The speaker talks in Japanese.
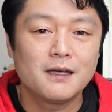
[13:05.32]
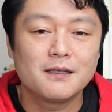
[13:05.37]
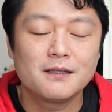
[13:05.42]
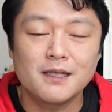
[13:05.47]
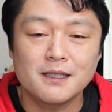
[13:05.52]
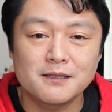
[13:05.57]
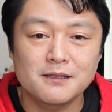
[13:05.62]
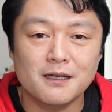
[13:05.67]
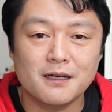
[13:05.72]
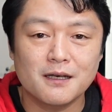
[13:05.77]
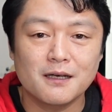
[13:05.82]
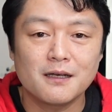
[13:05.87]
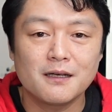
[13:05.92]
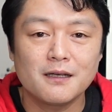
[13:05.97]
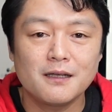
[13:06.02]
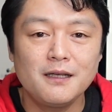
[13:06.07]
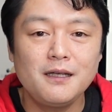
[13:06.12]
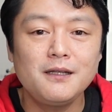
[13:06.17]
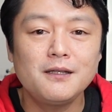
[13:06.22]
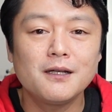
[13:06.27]
なぜなら、
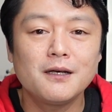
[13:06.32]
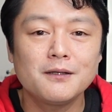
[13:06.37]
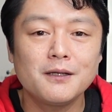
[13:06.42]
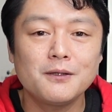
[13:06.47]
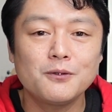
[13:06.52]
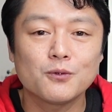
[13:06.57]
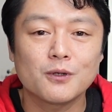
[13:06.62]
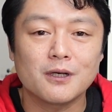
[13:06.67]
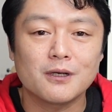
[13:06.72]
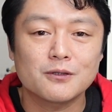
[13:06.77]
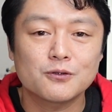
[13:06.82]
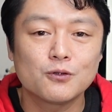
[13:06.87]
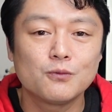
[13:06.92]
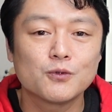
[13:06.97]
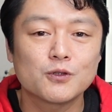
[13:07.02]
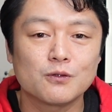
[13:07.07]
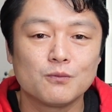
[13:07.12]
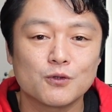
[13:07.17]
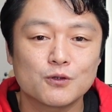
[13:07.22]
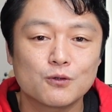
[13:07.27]
インターネットがそ
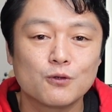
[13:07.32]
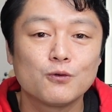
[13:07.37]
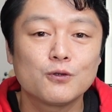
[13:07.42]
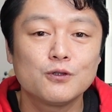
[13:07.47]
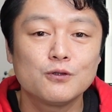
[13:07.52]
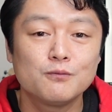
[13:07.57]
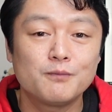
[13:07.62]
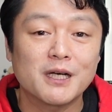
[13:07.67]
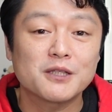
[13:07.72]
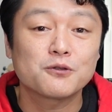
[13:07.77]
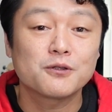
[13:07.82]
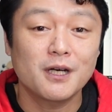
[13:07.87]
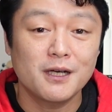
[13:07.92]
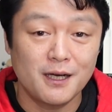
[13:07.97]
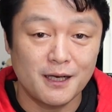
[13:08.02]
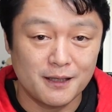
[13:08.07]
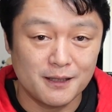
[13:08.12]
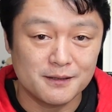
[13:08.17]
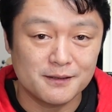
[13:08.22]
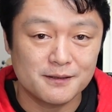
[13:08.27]
もそもそういう場所だ
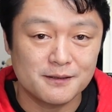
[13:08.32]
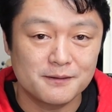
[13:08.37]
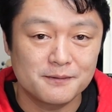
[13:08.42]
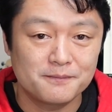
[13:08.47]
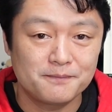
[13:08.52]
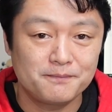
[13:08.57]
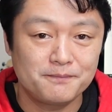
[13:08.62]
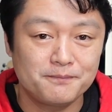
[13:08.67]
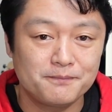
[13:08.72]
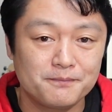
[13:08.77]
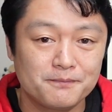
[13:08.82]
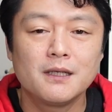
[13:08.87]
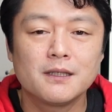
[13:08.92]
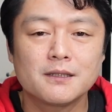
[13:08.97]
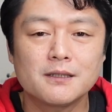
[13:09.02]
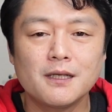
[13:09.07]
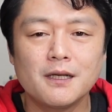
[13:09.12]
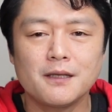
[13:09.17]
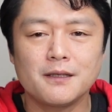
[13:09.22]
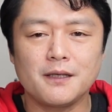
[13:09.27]
からです。
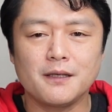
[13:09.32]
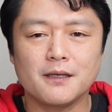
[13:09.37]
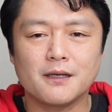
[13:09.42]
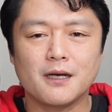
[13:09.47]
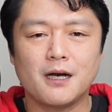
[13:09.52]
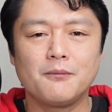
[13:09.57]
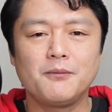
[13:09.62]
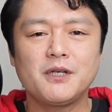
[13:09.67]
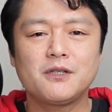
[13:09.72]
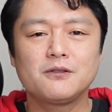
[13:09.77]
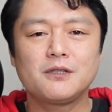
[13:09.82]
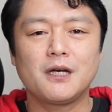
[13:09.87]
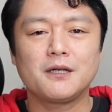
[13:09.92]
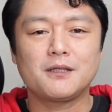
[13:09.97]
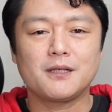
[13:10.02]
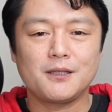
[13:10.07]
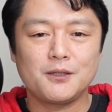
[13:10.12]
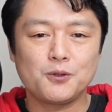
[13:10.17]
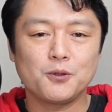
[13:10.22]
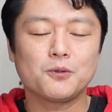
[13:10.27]
さらに噛み砕い
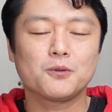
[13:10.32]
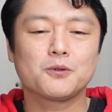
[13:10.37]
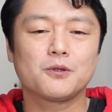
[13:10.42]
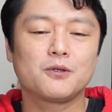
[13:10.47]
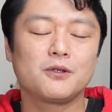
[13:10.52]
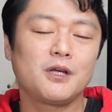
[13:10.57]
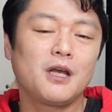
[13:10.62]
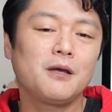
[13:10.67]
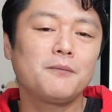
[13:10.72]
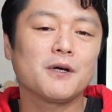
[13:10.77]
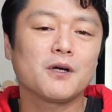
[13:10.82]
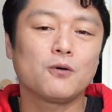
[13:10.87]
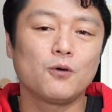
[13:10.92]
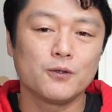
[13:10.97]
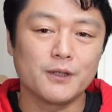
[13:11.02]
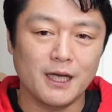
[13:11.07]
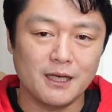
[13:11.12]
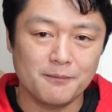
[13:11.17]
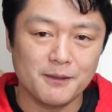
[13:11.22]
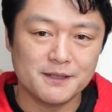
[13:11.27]
て一言で言えばこ
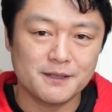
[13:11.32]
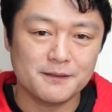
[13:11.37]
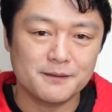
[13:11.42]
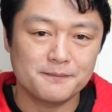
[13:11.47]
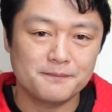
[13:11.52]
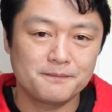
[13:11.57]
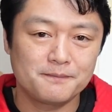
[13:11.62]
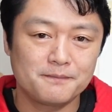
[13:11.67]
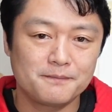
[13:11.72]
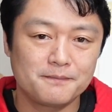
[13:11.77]
うなります。